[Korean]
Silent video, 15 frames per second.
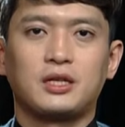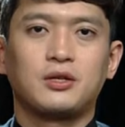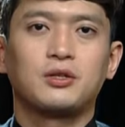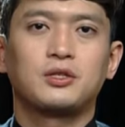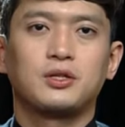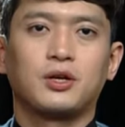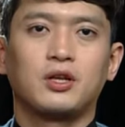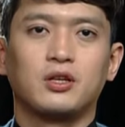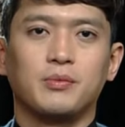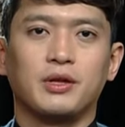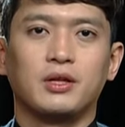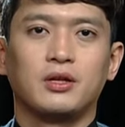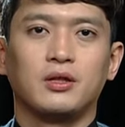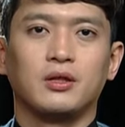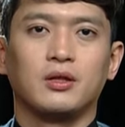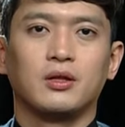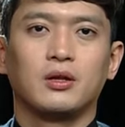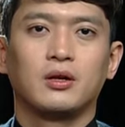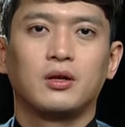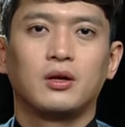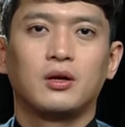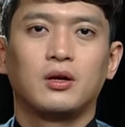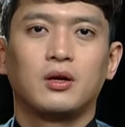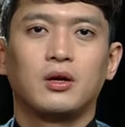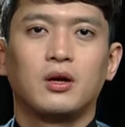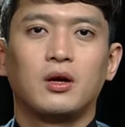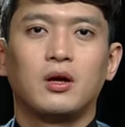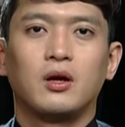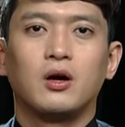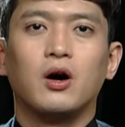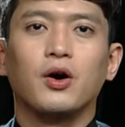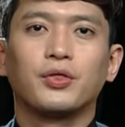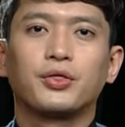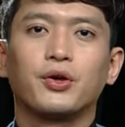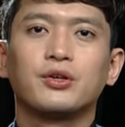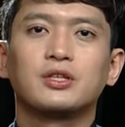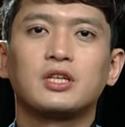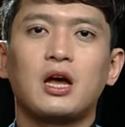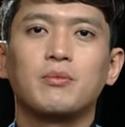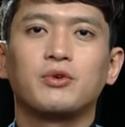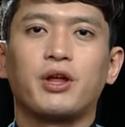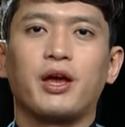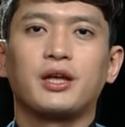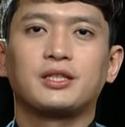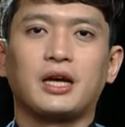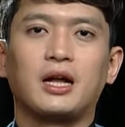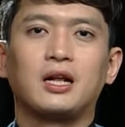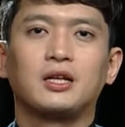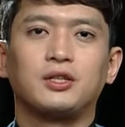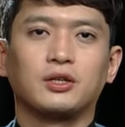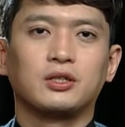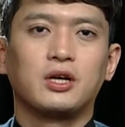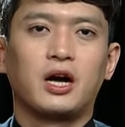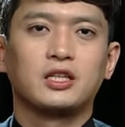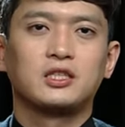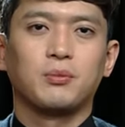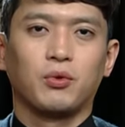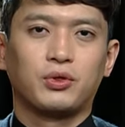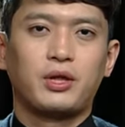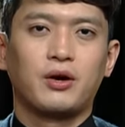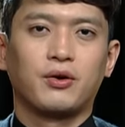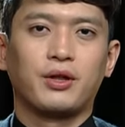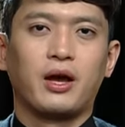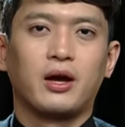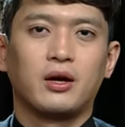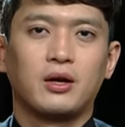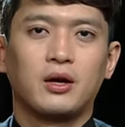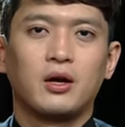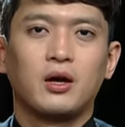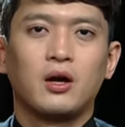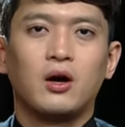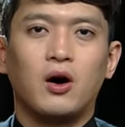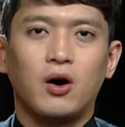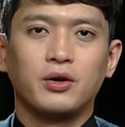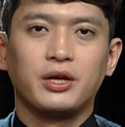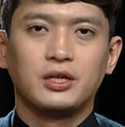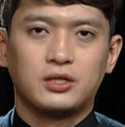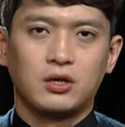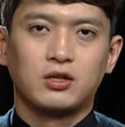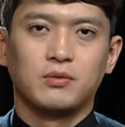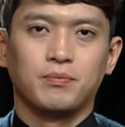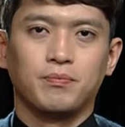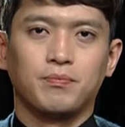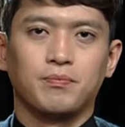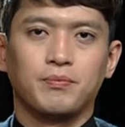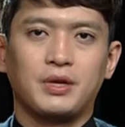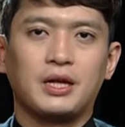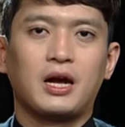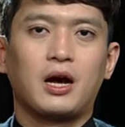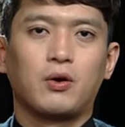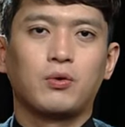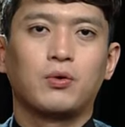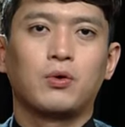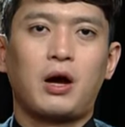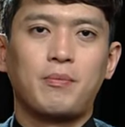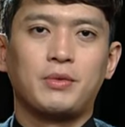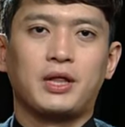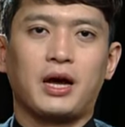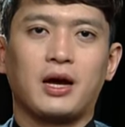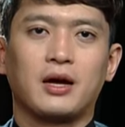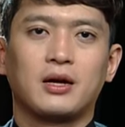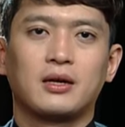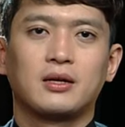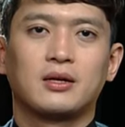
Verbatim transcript: 사전적인 의미는 어떤 사물에 잘 적응하지 못하거나 어리석음이라고 합니다.